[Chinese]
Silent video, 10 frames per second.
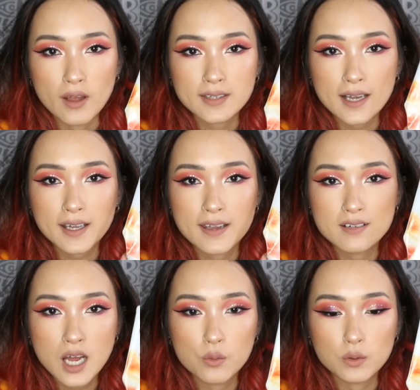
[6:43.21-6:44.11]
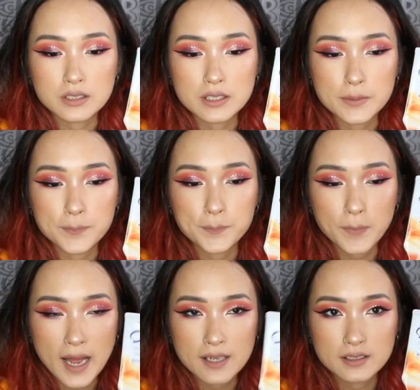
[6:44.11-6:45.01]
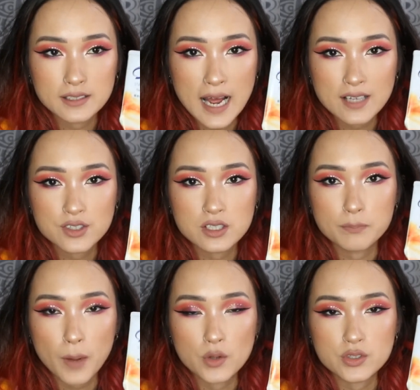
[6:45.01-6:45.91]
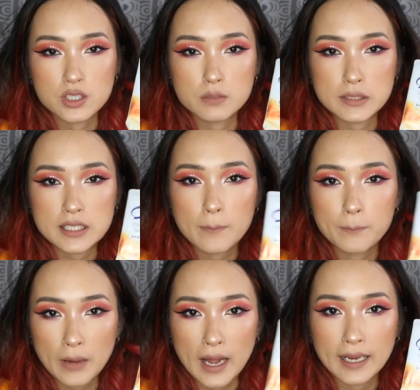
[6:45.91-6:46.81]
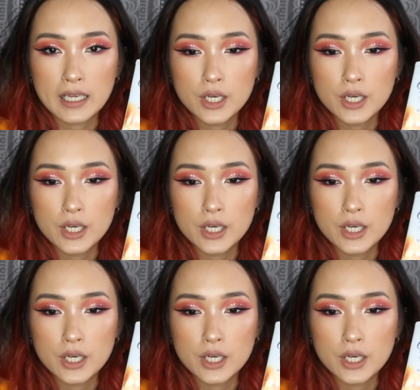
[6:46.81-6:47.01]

它可以让我的牙牙齿保持比较白，